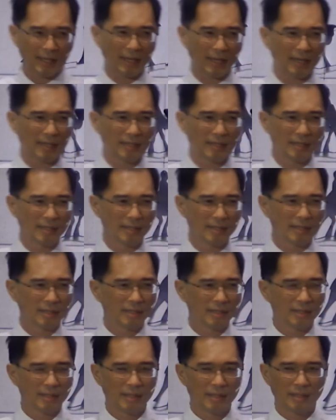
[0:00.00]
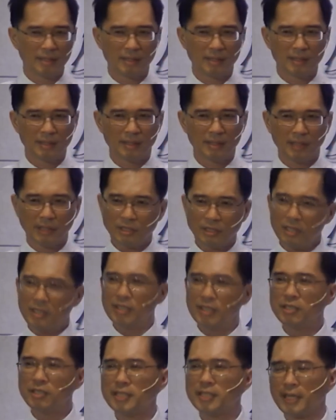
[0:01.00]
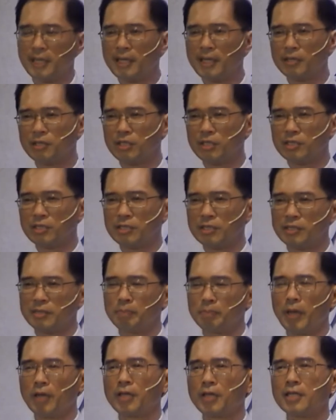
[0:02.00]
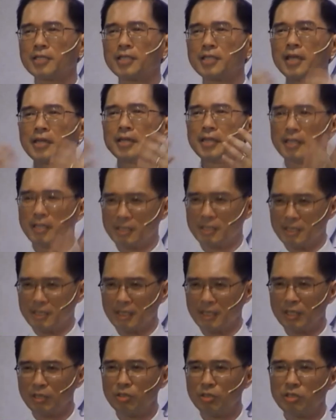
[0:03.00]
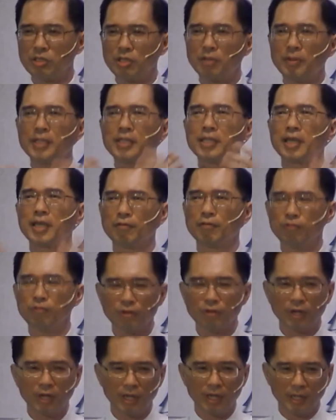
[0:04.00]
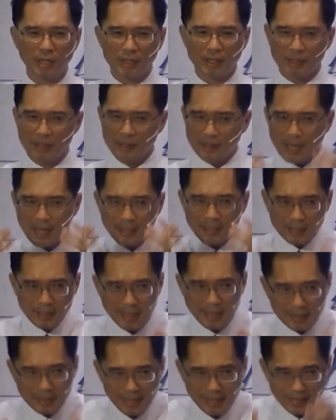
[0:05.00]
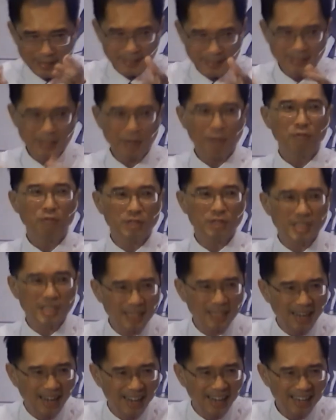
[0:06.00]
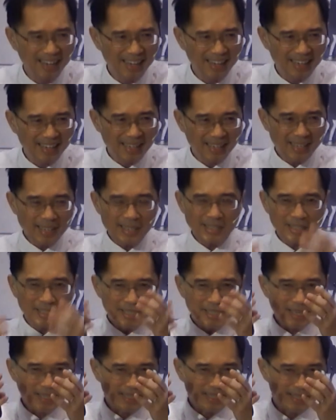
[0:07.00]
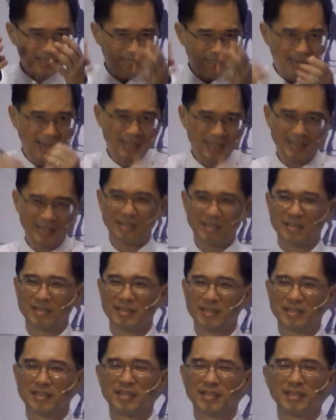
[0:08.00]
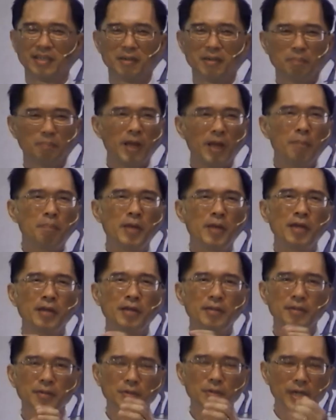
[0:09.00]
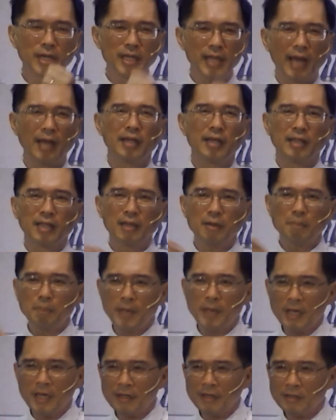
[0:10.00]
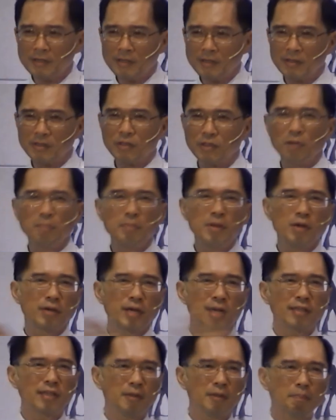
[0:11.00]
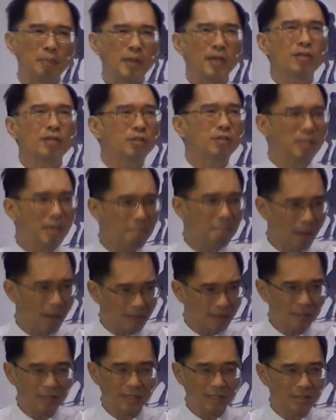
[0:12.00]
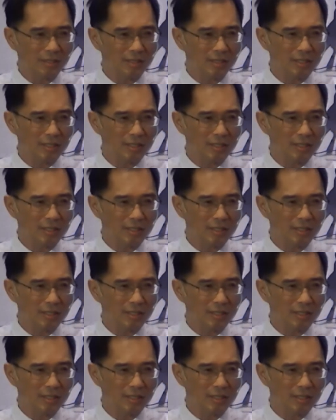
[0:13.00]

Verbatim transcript: 了。那这里是讲到，其实表达上帝的心意，就是这位天父天天在，这父亲啊，一直在等孩子。他别回来，然后别人都没有看到，别人都在忙自己事